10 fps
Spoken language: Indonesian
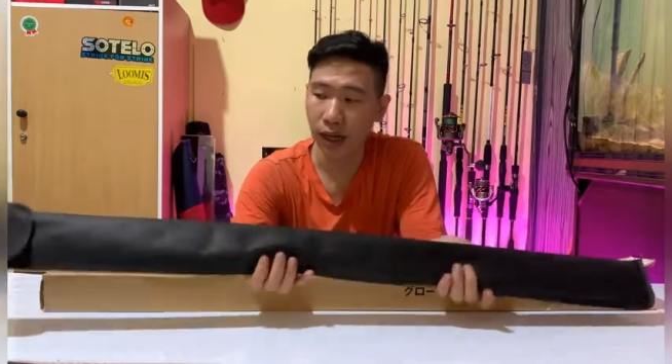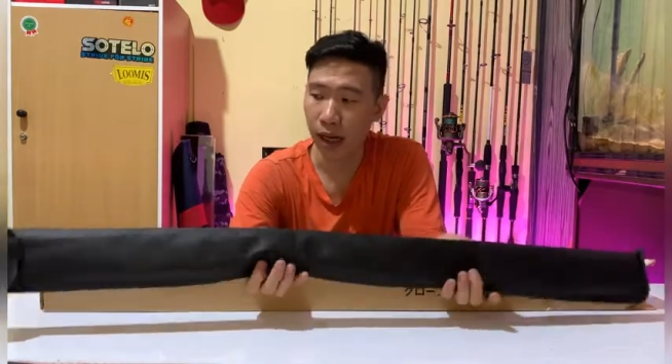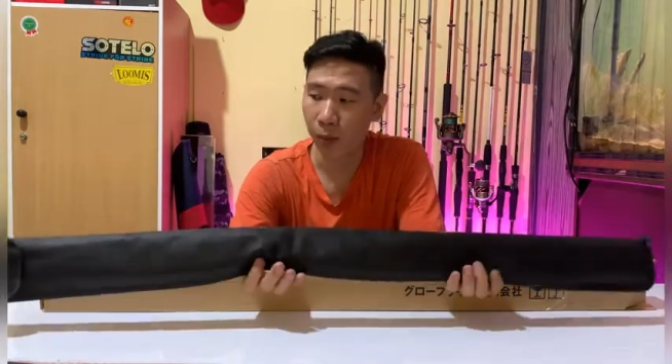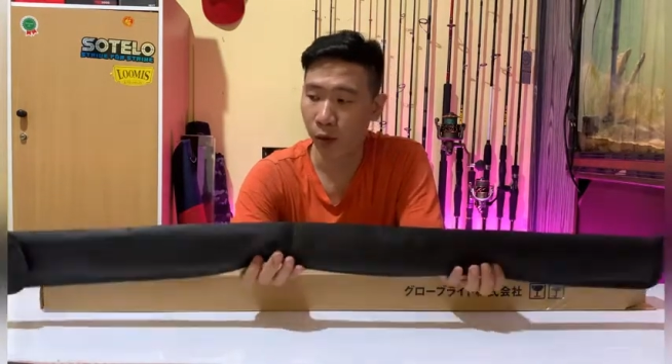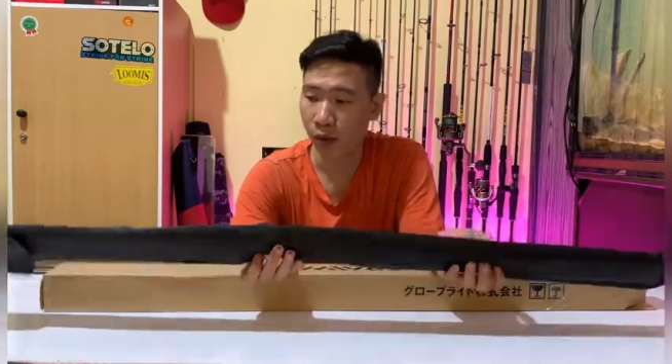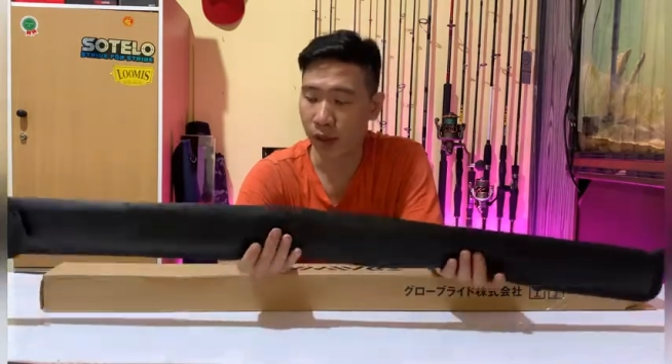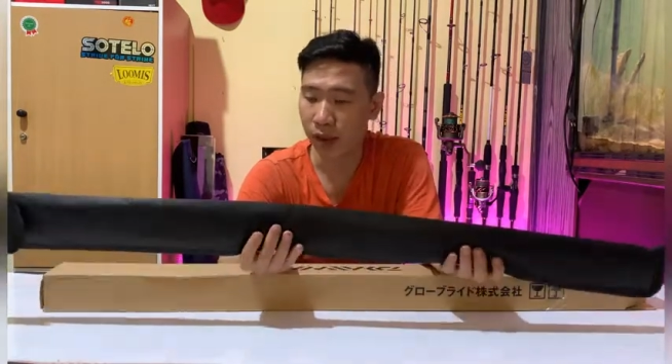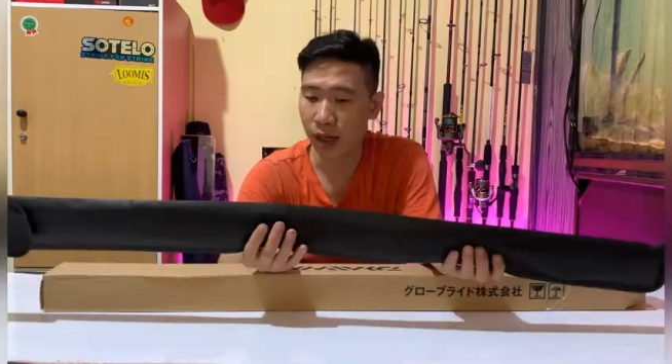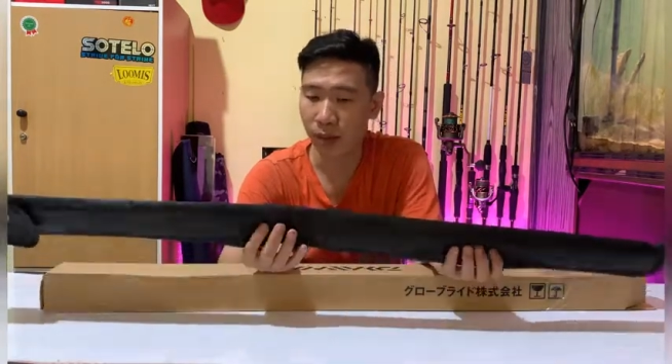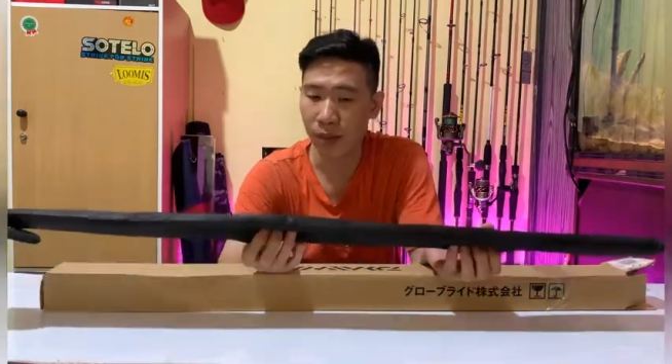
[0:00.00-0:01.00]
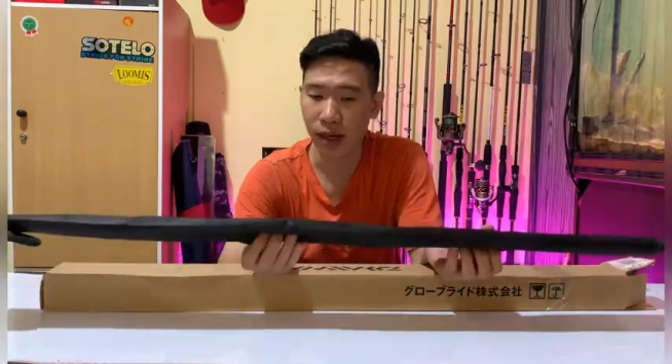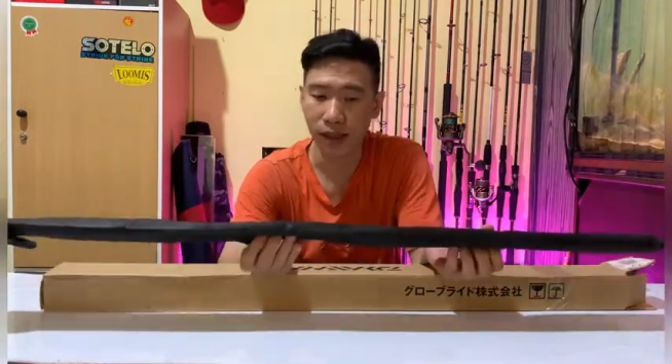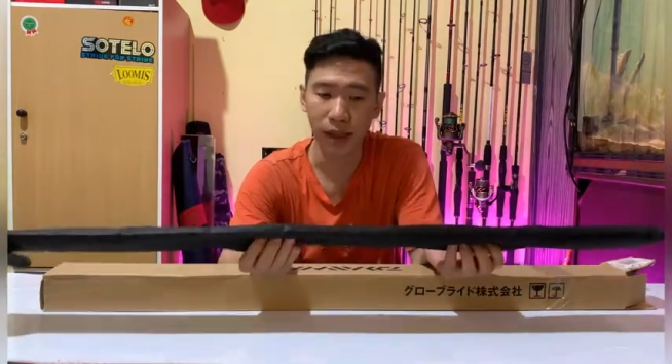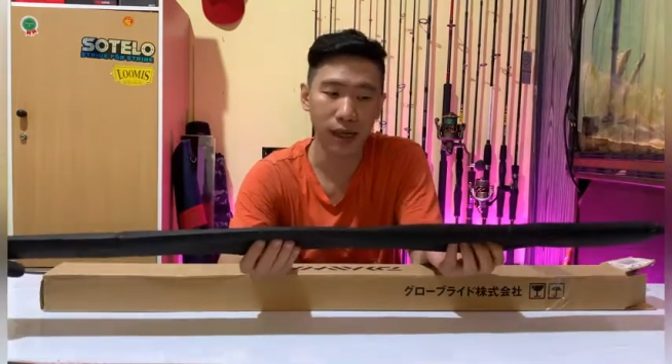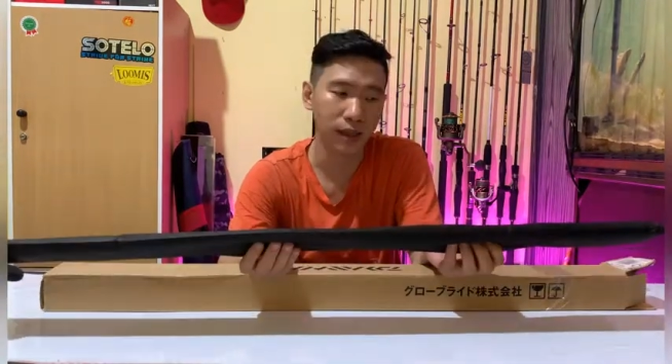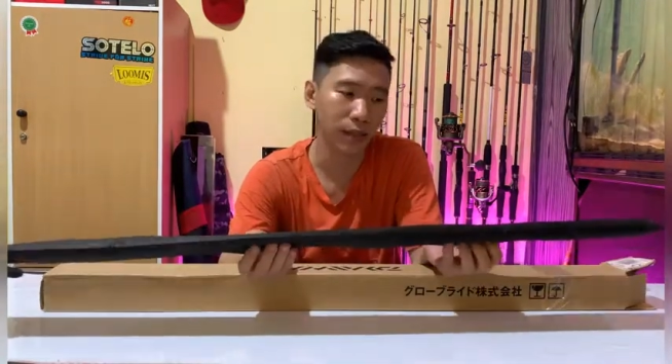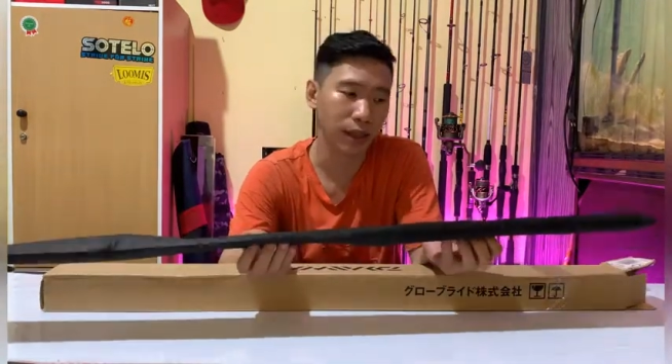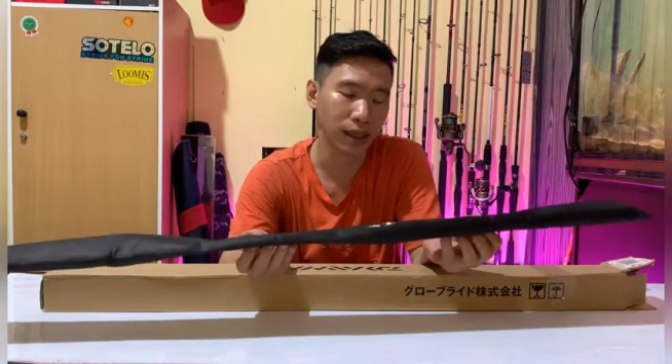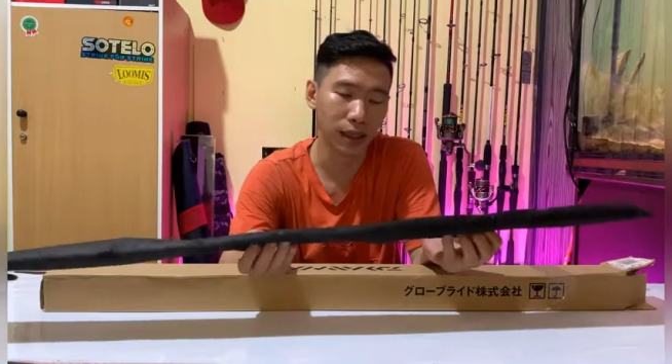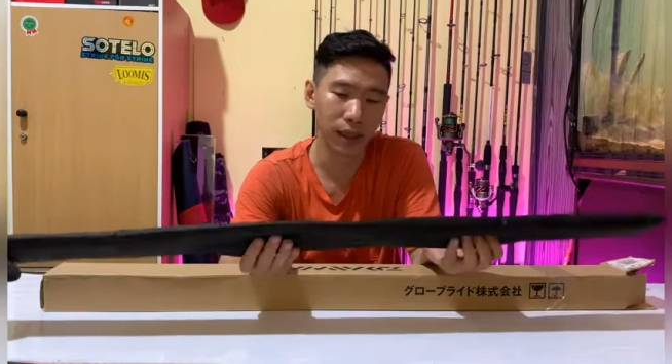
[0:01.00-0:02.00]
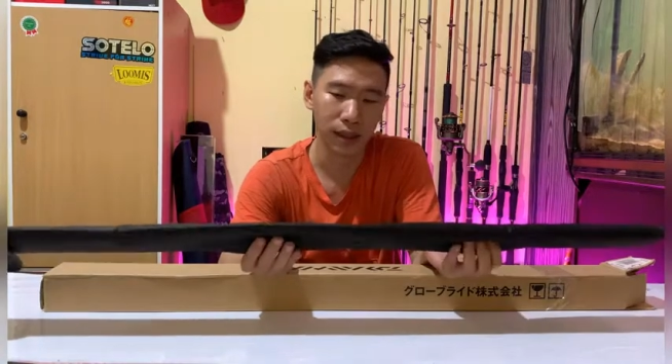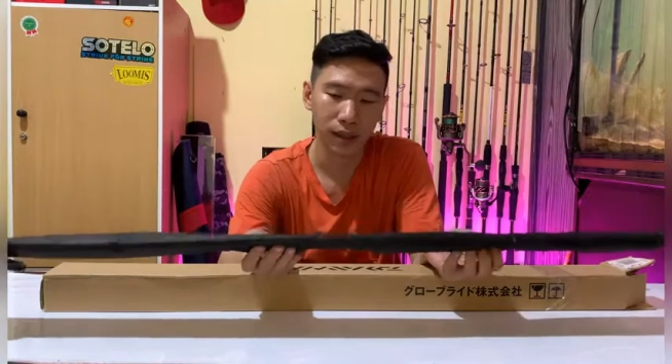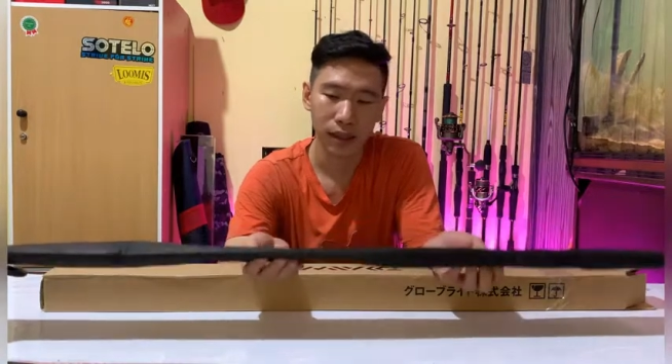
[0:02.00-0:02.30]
Galapung bisa bebas ya sahabat angler